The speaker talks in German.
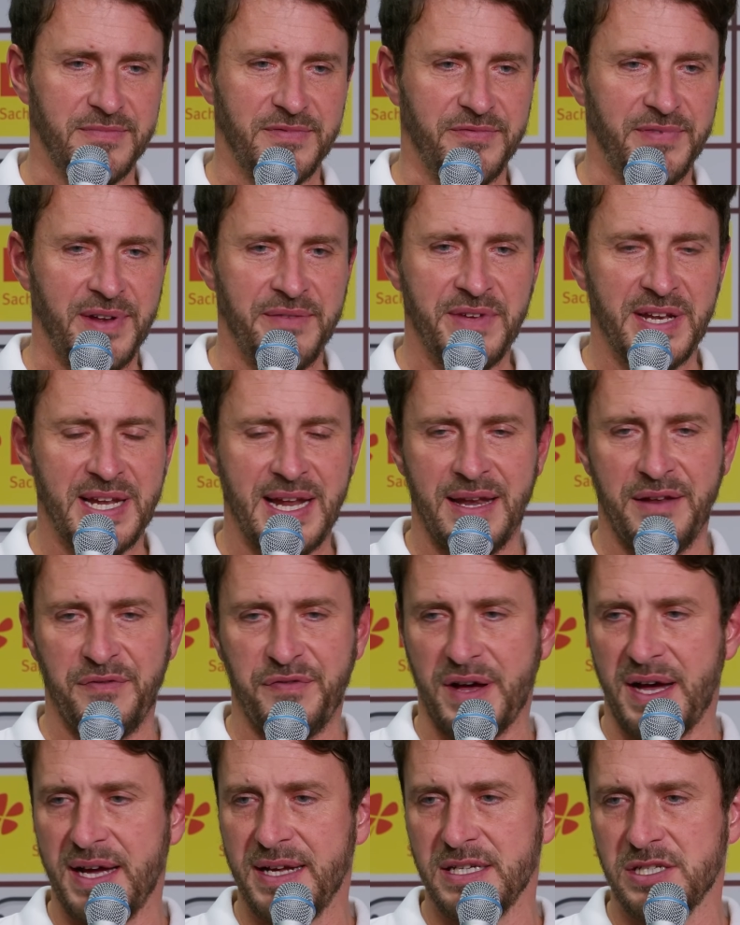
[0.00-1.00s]
wenn wir dann eine
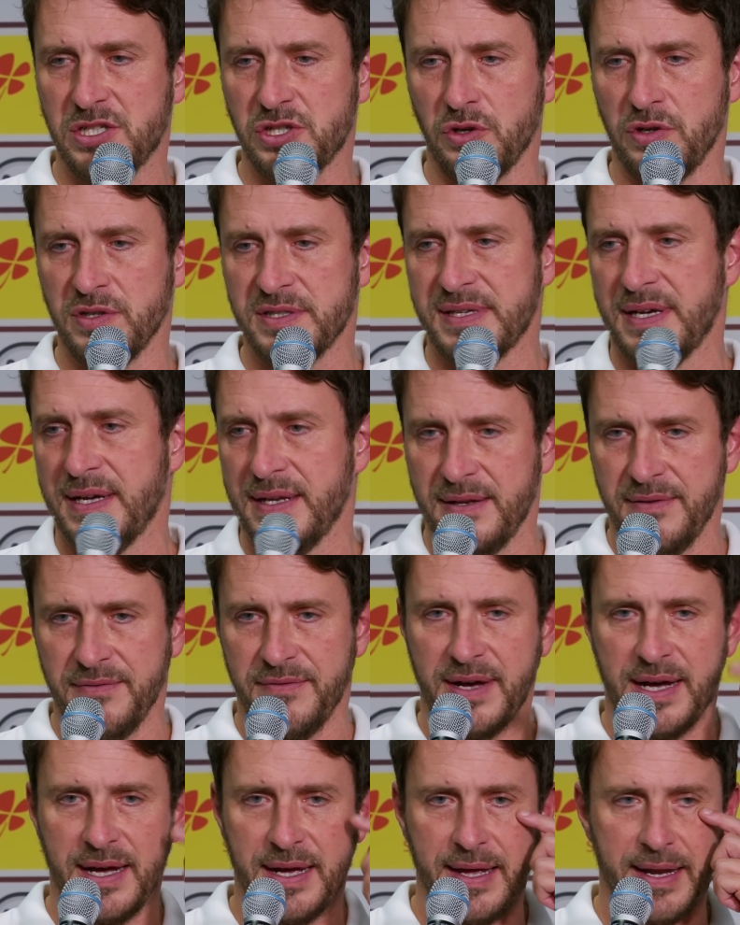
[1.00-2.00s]
freie Chance hatten,
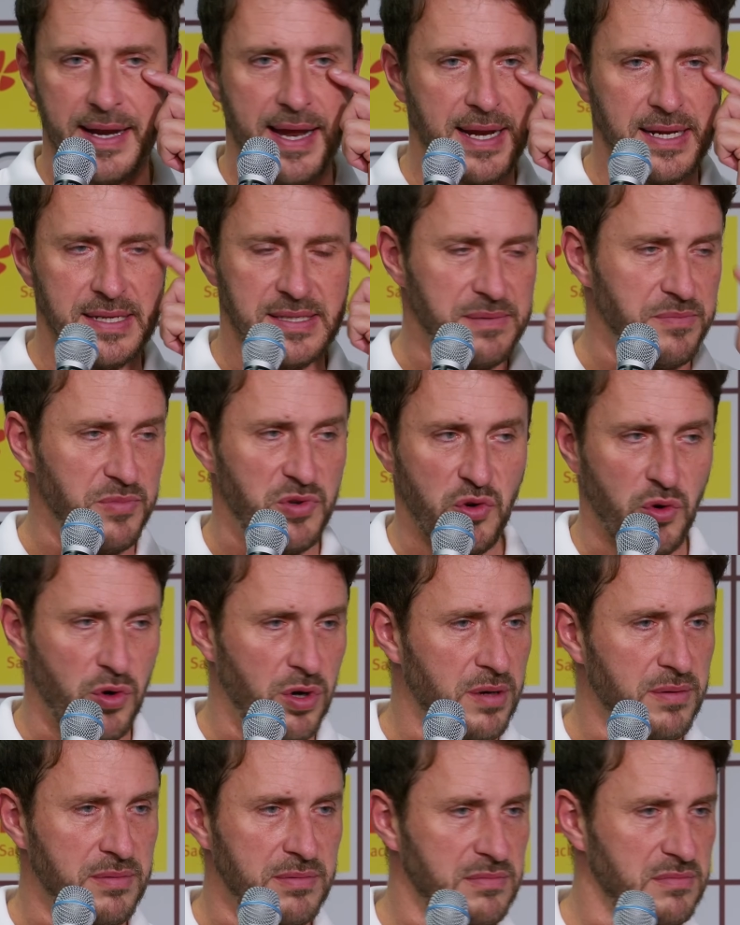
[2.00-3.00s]
war Hernanes im
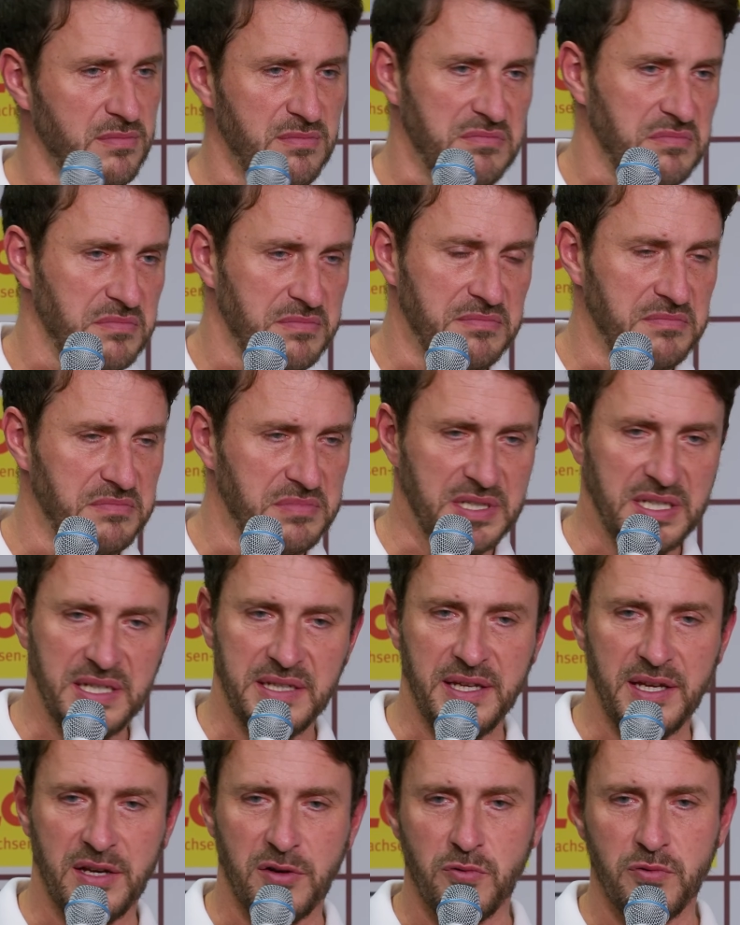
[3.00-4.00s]
Tor hm,
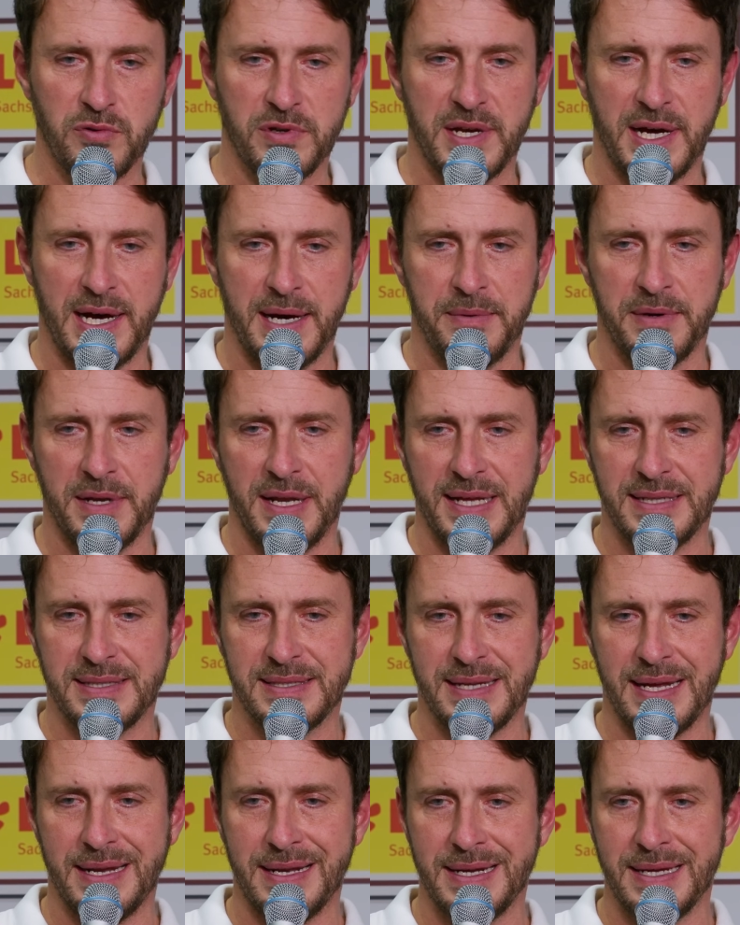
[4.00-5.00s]
richtig gut, aber
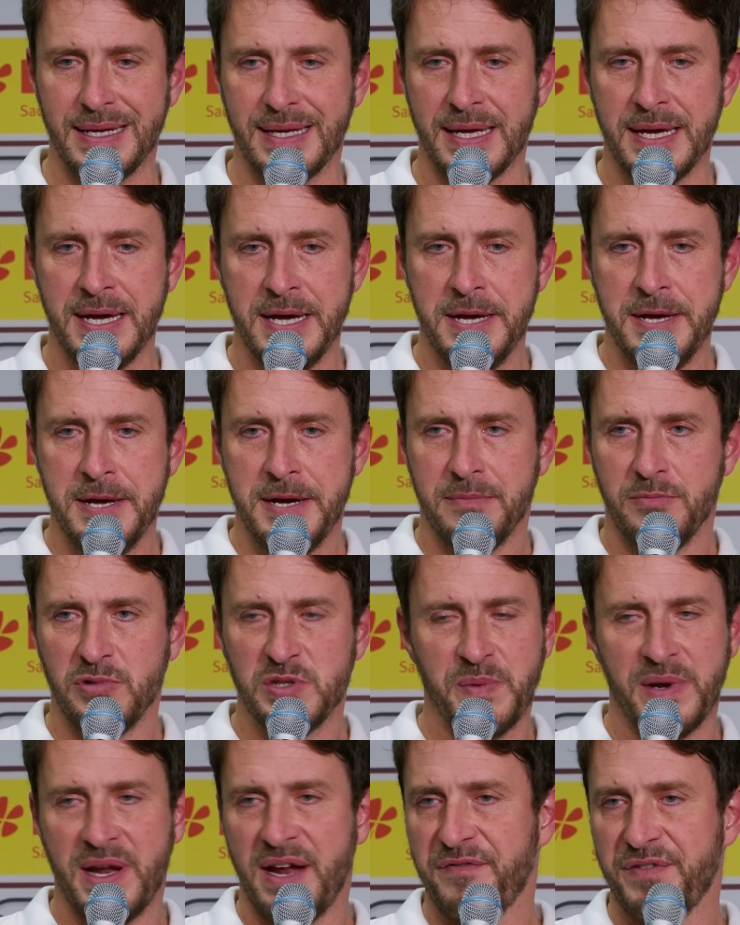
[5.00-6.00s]
letztendlich
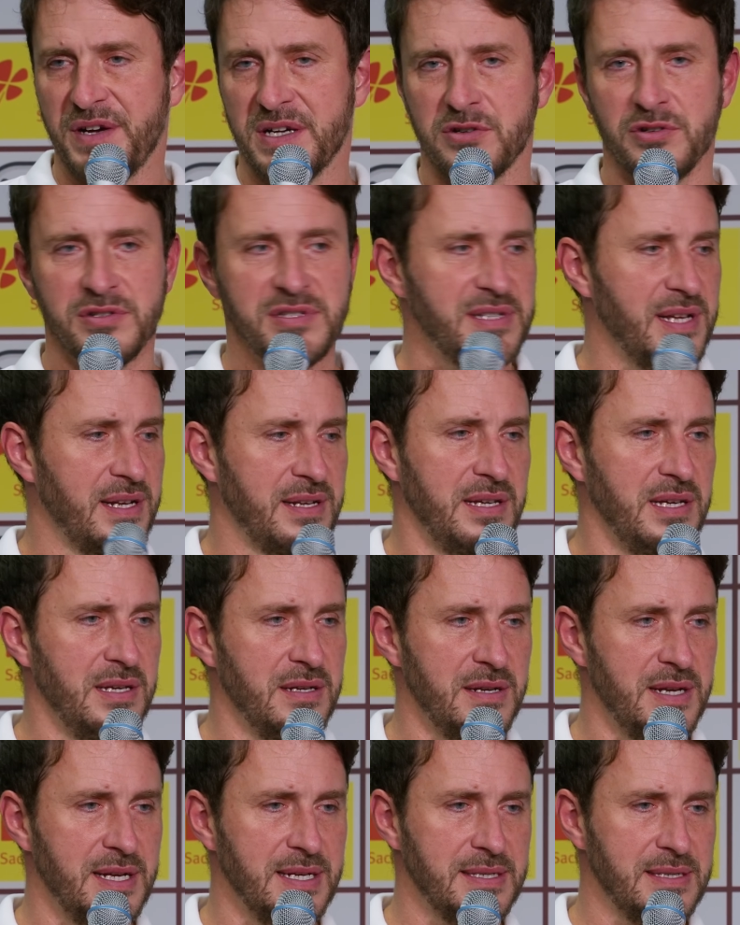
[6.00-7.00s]
muss man einfach
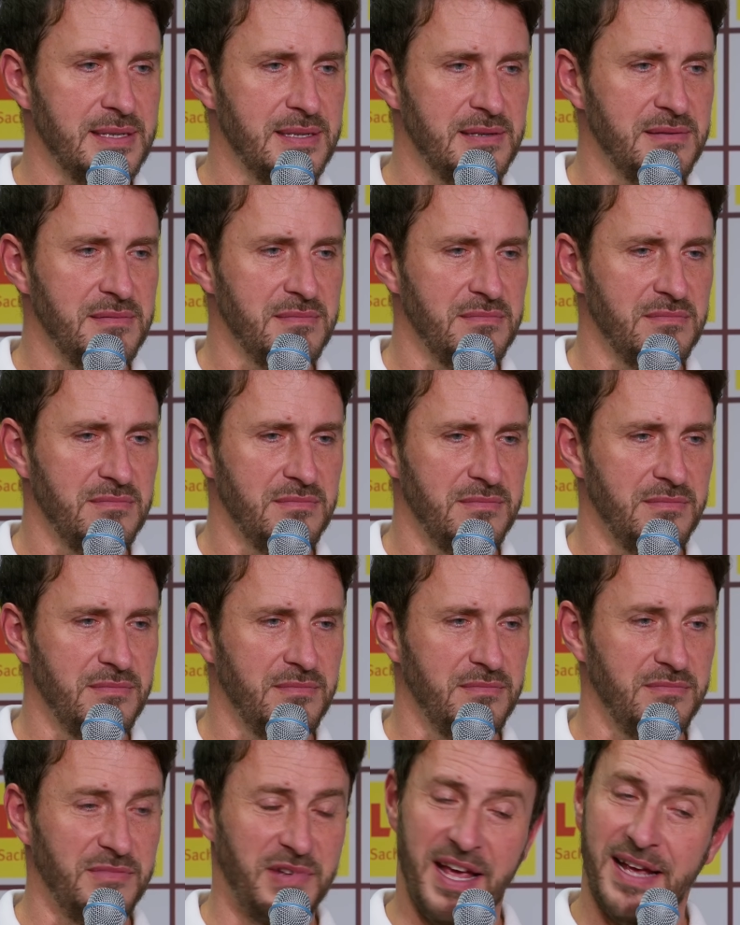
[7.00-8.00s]
konstatieren, dass
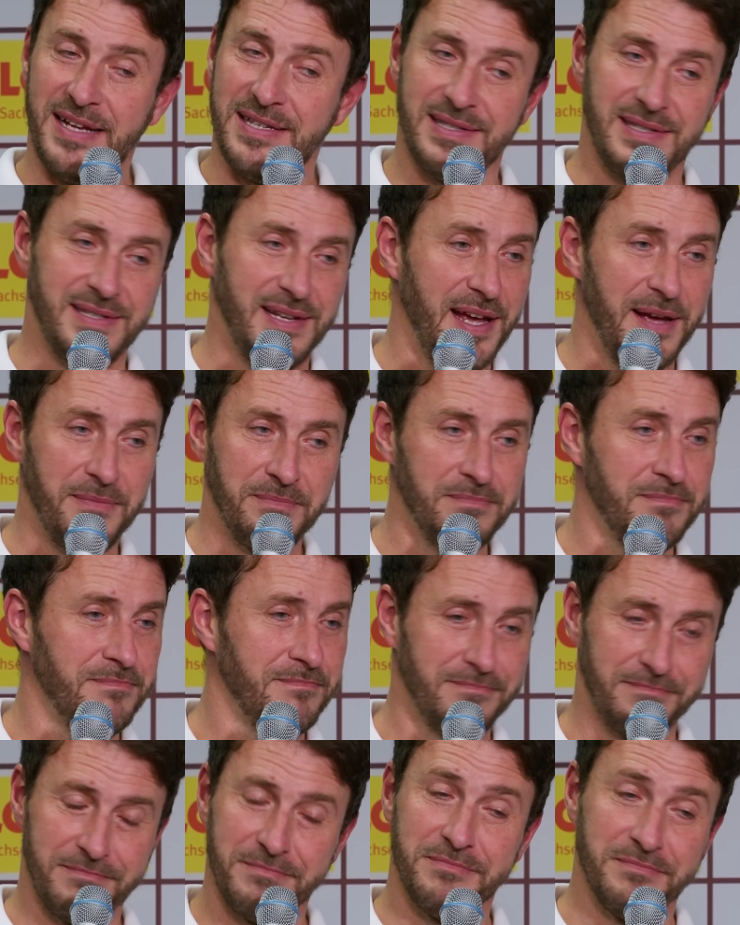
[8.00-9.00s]
der SCM
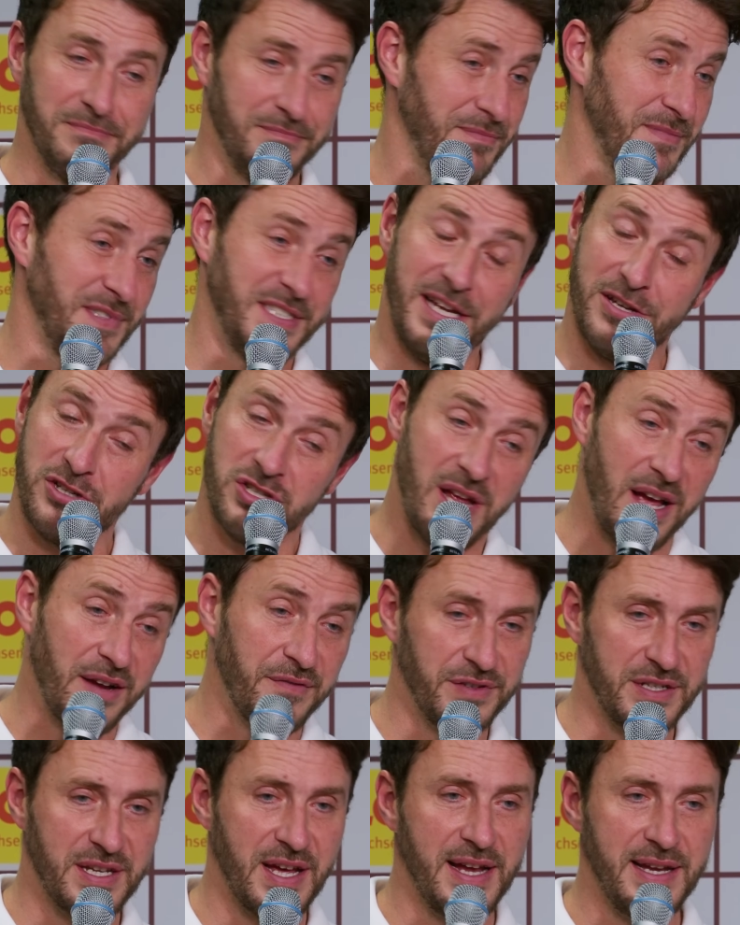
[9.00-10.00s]
sehr stark
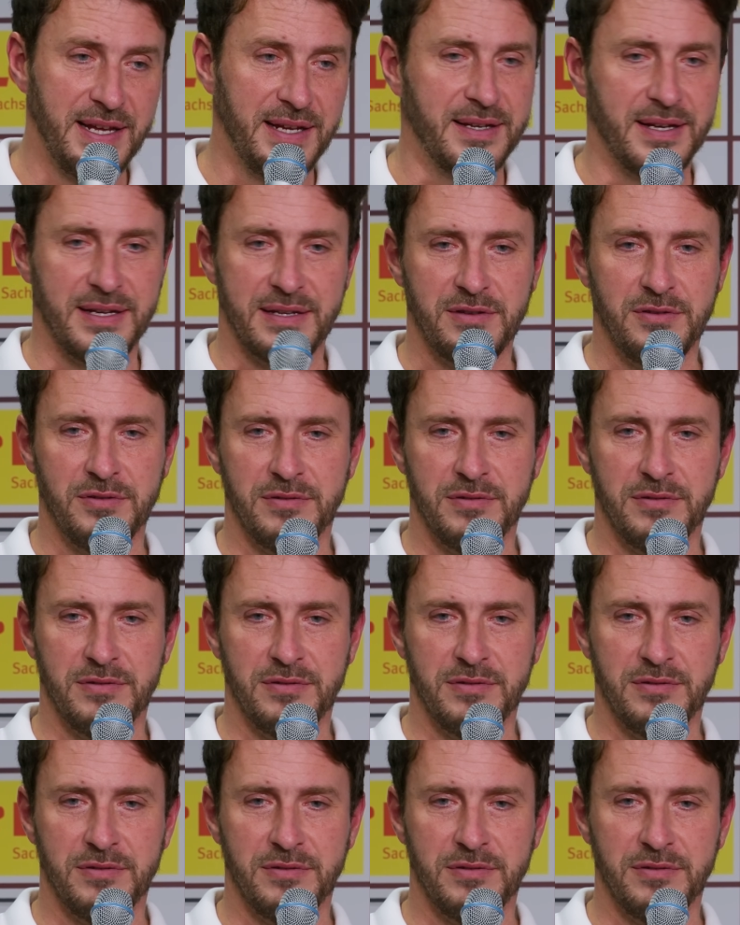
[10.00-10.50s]
verteidigt hat.